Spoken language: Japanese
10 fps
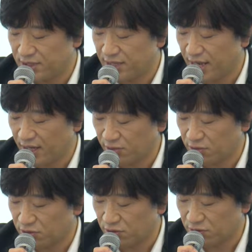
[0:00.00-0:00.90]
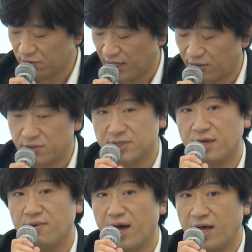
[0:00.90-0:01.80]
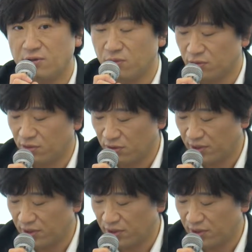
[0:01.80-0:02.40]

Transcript: 似であると主張する可能性はあるものの、